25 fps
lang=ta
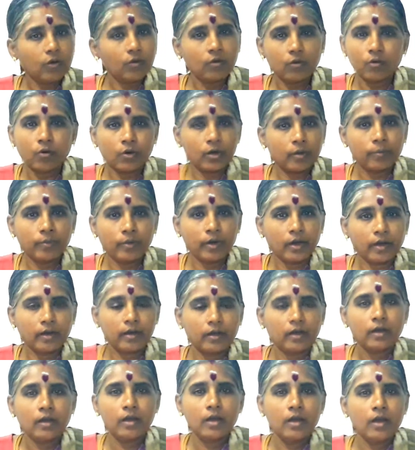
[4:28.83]
உடம்புல
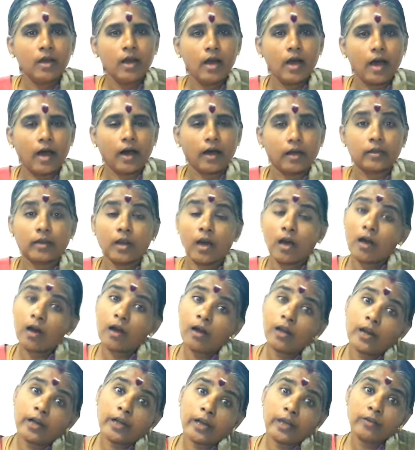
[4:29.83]

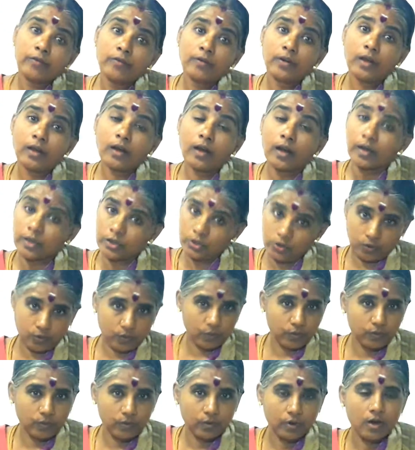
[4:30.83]
நாளடைவில் அடைச்சிக்கும்